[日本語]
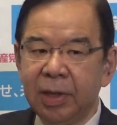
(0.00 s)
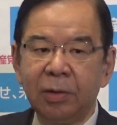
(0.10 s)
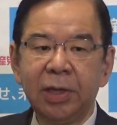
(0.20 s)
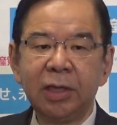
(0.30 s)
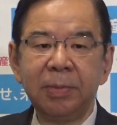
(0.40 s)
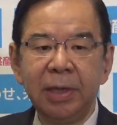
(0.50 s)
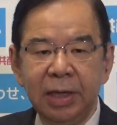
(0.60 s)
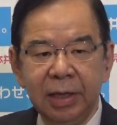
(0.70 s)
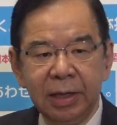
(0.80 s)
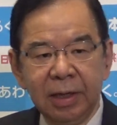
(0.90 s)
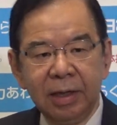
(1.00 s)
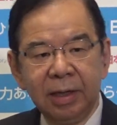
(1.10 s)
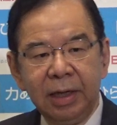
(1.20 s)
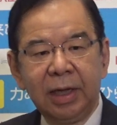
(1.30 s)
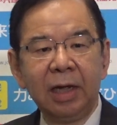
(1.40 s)
2つ目に、
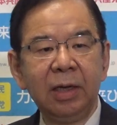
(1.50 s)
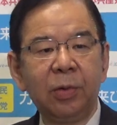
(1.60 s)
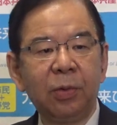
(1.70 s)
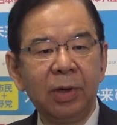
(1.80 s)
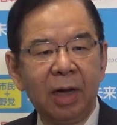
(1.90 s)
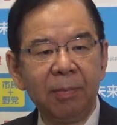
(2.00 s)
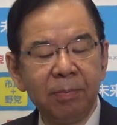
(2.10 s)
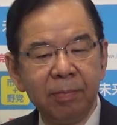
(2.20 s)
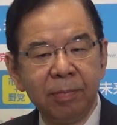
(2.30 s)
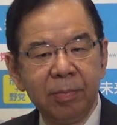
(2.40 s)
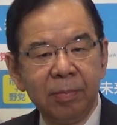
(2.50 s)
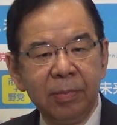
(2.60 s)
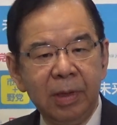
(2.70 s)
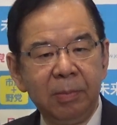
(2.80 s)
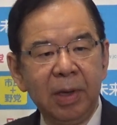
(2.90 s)
意見違法な
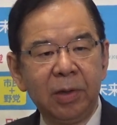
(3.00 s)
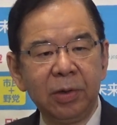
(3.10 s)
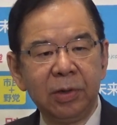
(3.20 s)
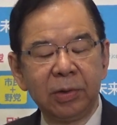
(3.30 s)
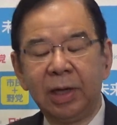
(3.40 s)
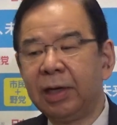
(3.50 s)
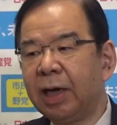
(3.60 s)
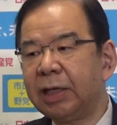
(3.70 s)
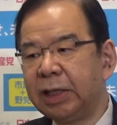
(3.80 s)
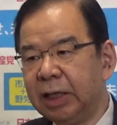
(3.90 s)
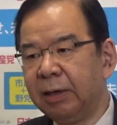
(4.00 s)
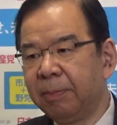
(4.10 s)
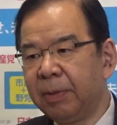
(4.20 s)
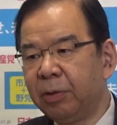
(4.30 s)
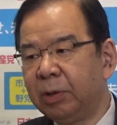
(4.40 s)
任命拒否を撤回し、
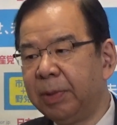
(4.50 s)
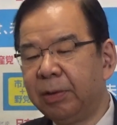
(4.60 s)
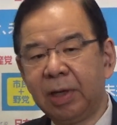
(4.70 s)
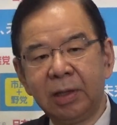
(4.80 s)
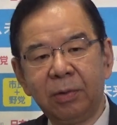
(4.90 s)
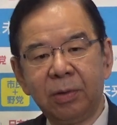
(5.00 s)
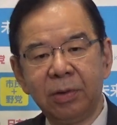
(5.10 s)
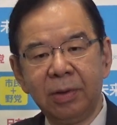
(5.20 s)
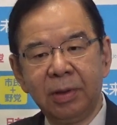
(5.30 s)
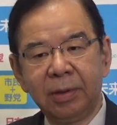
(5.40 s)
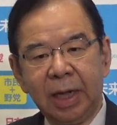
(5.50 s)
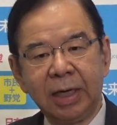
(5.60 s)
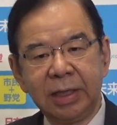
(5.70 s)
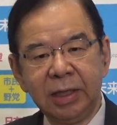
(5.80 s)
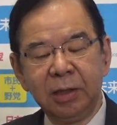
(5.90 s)
6名の方を
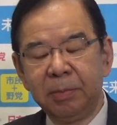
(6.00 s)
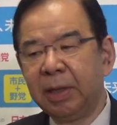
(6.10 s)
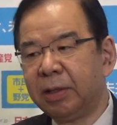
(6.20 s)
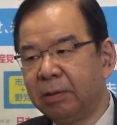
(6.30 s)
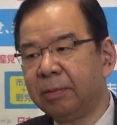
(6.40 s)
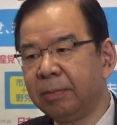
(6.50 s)
直ちに任命する、